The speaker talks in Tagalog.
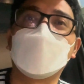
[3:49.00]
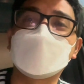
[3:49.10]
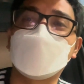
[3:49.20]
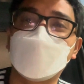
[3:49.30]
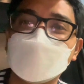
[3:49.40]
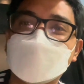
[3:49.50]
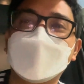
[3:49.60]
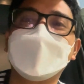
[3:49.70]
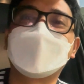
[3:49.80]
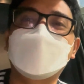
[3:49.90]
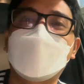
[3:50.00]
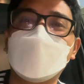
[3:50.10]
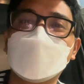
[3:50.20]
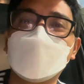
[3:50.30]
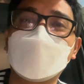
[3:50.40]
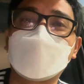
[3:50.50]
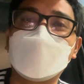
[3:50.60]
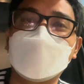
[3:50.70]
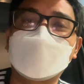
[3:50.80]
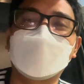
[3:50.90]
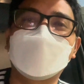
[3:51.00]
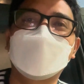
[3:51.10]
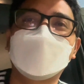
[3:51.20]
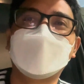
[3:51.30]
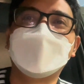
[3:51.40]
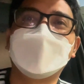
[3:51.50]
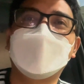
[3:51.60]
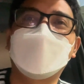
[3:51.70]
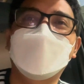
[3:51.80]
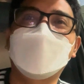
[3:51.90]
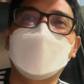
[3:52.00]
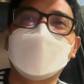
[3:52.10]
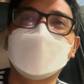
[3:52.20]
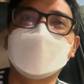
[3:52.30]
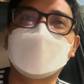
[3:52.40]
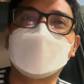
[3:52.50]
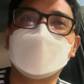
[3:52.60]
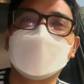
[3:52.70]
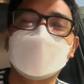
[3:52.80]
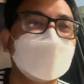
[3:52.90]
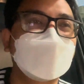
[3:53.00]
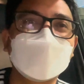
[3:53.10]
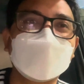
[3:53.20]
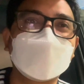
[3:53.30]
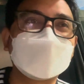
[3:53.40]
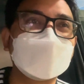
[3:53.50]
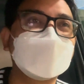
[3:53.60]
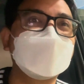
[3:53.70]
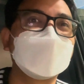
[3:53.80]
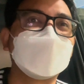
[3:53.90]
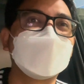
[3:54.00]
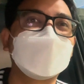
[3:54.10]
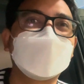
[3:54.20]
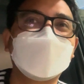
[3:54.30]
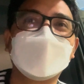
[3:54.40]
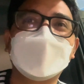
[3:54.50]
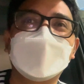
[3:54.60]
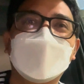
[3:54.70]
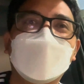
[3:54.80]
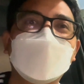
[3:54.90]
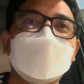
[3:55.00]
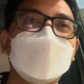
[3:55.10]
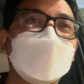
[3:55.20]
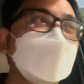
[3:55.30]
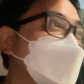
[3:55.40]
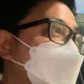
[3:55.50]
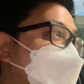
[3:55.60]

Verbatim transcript: no choice kailangan mo namang gamitin. And, wala, ganun lang. Just, you know, alisin mo na lang yung